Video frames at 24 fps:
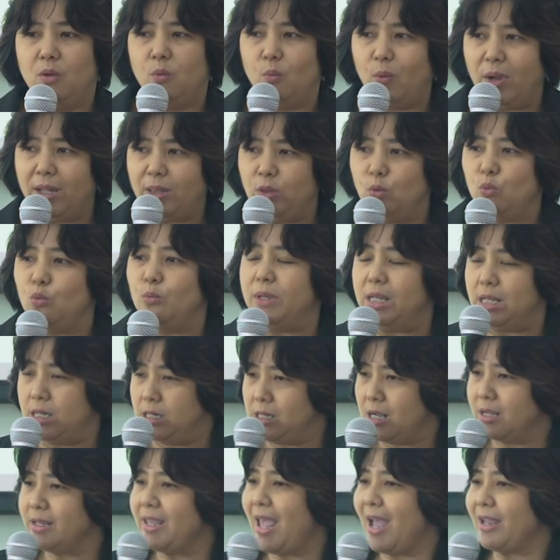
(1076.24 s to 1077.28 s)
ว่าหนูมี
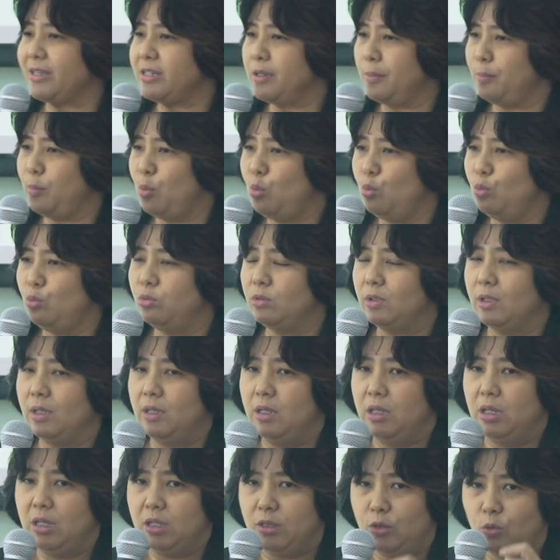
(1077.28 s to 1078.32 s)
เรื่องอยากจะพูด
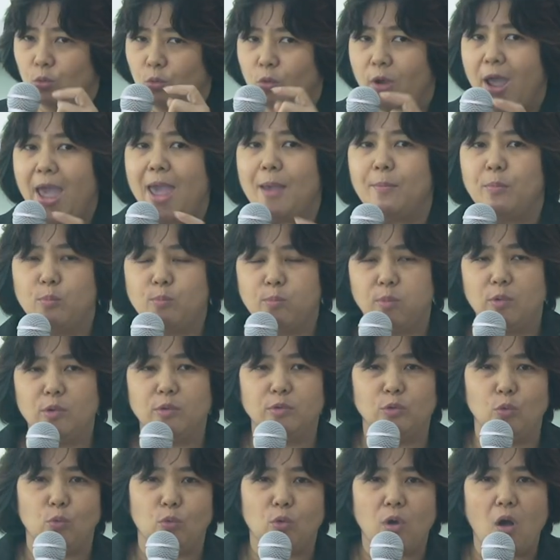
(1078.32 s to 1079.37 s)
ห
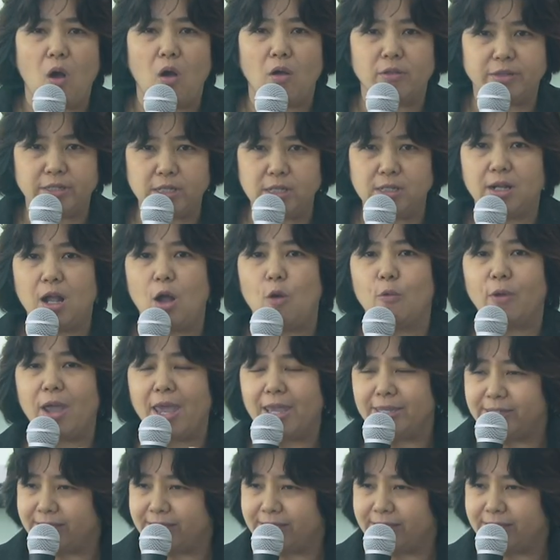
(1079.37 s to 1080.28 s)
นูขอเจอเขาแค่